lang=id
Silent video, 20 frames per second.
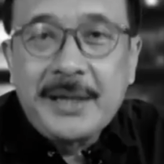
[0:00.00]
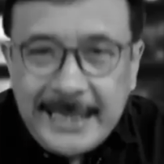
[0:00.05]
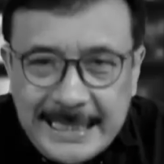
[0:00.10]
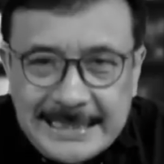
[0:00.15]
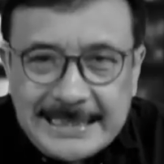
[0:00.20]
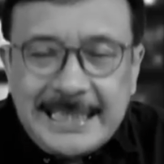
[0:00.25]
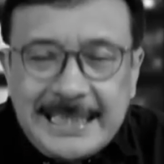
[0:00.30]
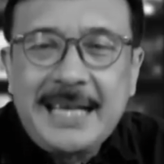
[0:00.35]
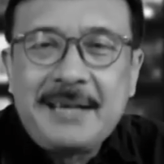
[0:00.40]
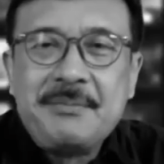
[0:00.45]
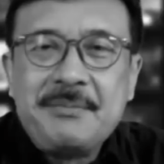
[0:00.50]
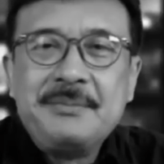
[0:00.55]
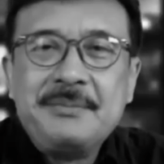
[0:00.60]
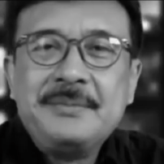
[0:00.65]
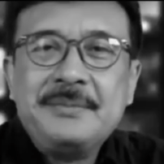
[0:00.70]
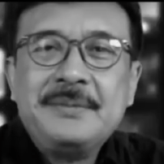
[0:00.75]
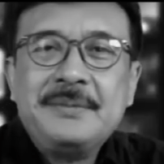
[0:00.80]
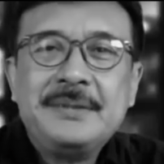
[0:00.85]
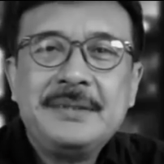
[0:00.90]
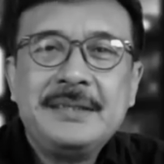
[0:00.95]
orang Islam.
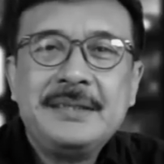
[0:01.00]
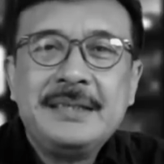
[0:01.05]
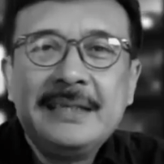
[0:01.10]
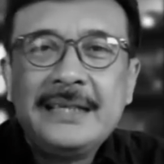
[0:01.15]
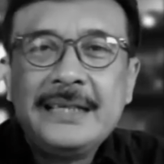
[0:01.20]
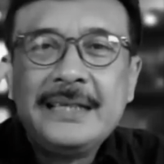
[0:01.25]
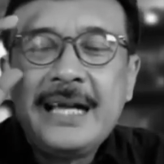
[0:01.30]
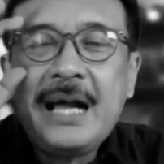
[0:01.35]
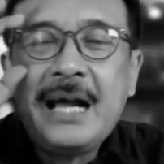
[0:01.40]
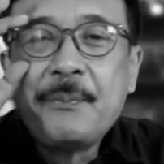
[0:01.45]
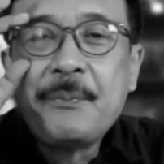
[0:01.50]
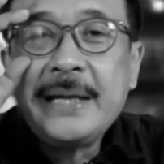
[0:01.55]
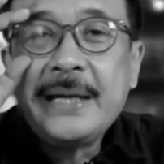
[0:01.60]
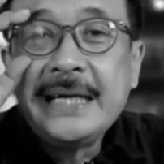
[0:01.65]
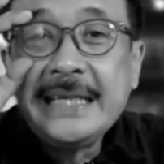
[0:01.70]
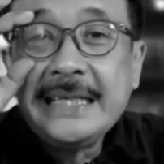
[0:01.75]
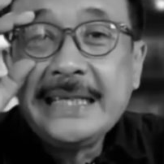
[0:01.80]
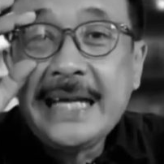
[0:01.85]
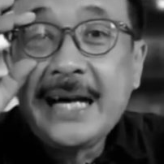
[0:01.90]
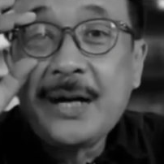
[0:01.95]

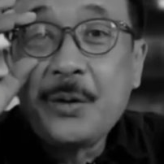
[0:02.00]
Apa yang